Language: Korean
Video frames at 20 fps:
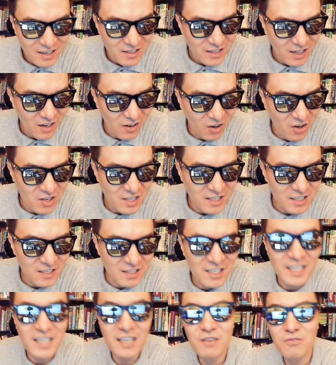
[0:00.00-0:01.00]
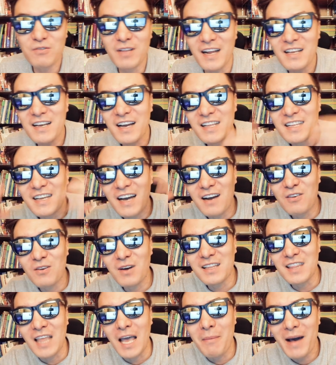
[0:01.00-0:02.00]
근데 거기를 이기고 나니까 이제
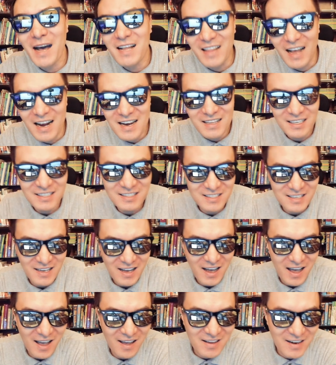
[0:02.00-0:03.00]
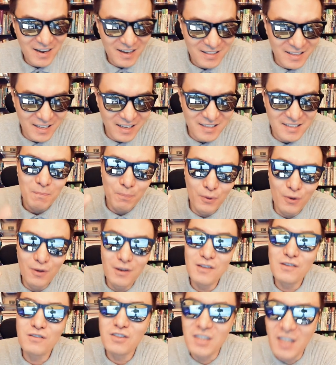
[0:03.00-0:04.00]
학교가 대박 난리났어 이랬는데
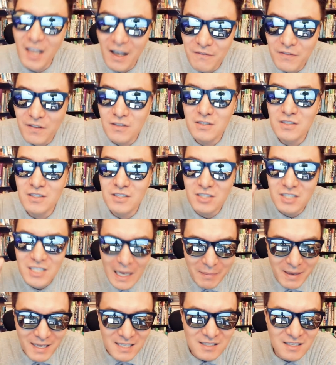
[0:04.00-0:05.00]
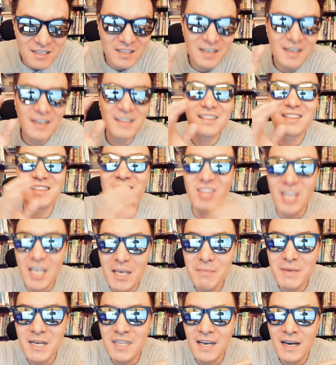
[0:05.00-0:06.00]
블루 데블즈를 잡았으니까
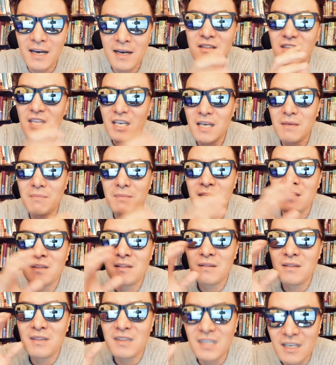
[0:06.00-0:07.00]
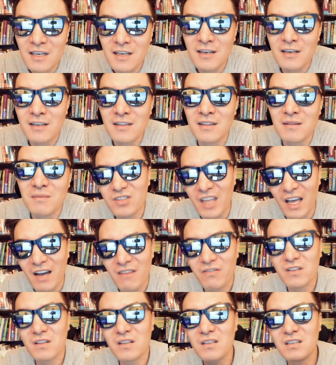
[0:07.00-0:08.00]
디먼이야. 디먼 디컨
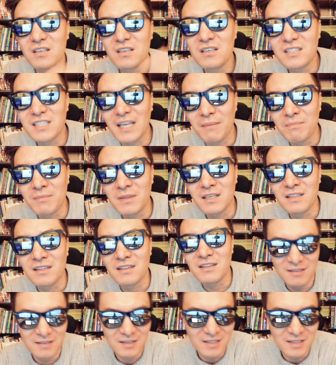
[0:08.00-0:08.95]
데블을 잡는